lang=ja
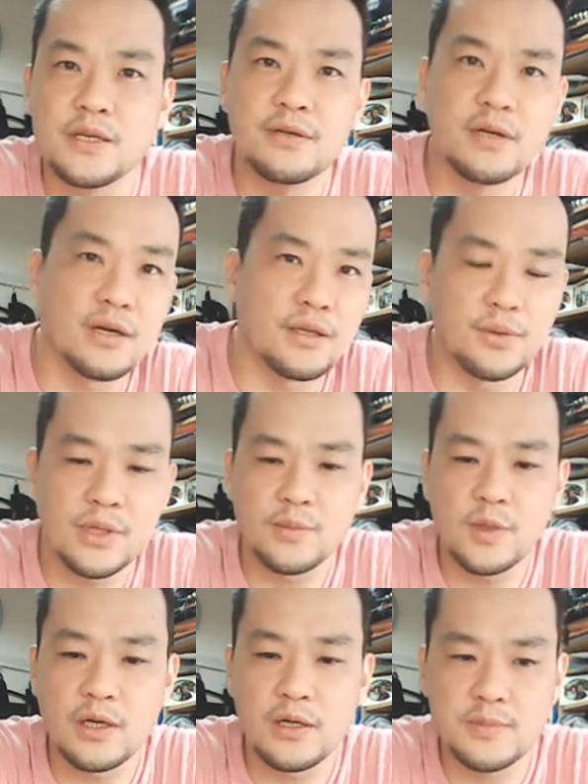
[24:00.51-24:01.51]
いくらかどうか
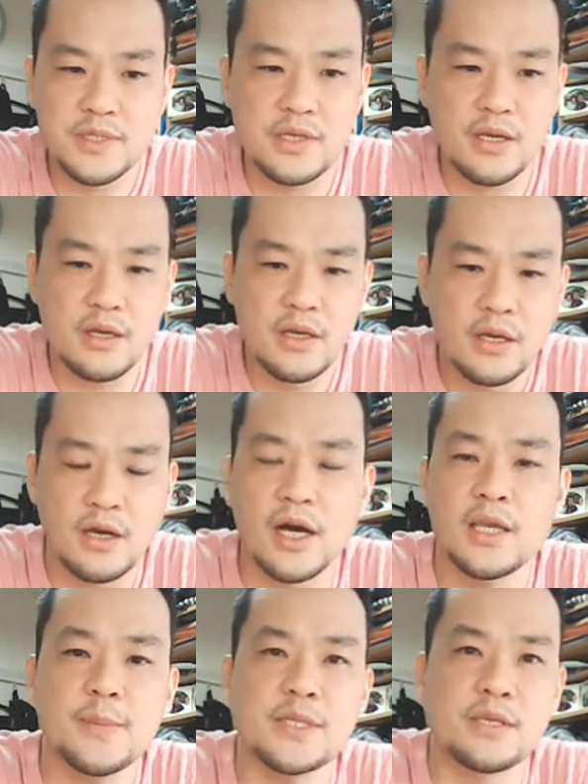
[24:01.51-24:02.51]
も分かりません。
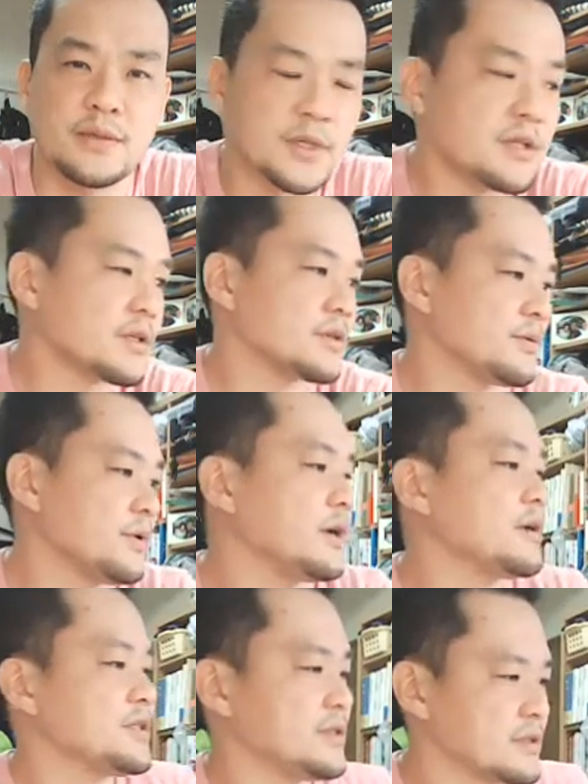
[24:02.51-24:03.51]
買いますか皆さん。そういう
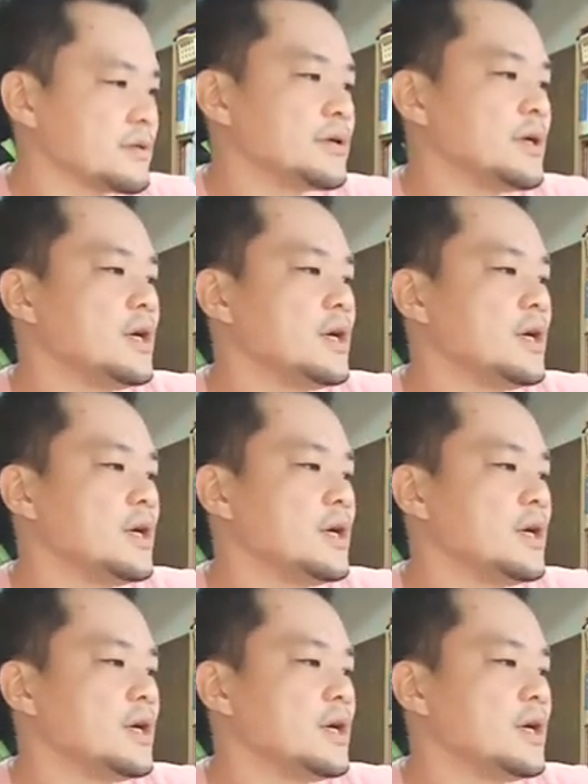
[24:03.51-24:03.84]
話ですよ。